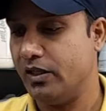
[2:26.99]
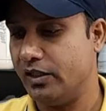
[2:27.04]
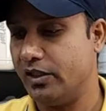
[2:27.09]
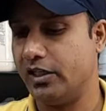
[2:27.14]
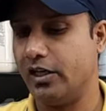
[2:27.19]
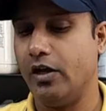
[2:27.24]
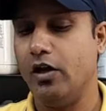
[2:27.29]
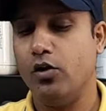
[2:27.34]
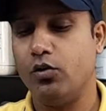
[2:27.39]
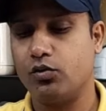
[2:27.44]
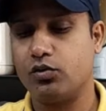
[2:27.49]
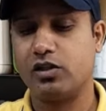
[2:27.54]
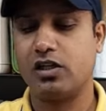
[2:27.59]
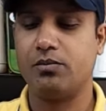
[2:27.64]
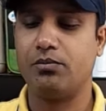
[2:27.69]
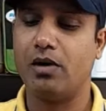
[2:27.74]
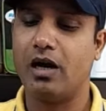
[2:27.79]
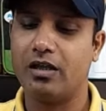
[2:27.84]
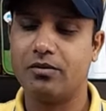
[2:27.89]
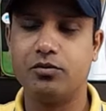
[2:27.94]
ठीक है उसके
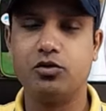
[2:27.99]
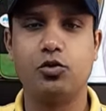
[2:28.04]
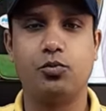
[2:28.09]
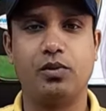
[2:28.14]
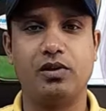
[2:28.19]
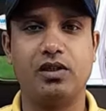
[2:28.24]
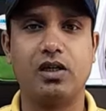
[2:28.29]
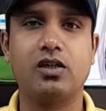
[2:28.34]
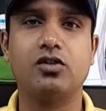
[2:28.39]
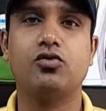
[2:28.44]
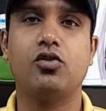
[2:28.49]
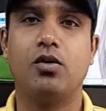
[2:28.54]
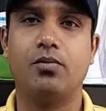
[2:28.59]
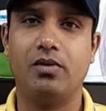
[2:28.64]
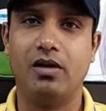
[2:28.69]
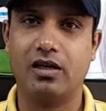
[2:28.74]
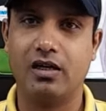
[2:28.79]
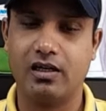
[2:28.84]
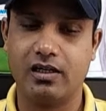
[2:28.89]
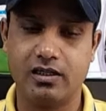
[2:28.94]
बाद में जो पंद्रह सौ
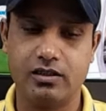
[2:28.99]
एम एल का